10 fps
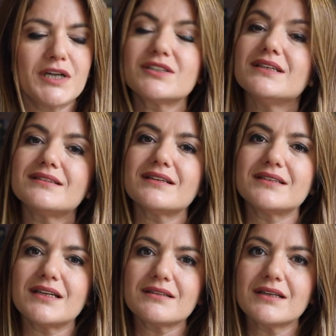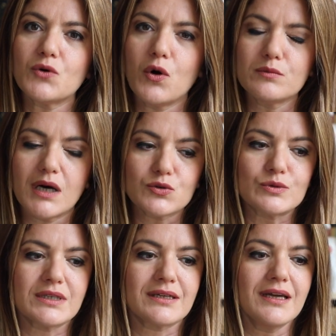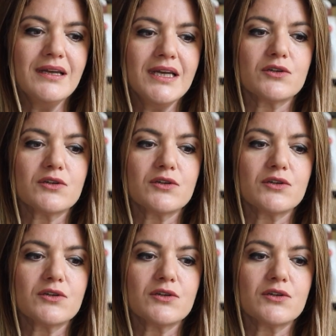Başta hisse senetleri olmak üzere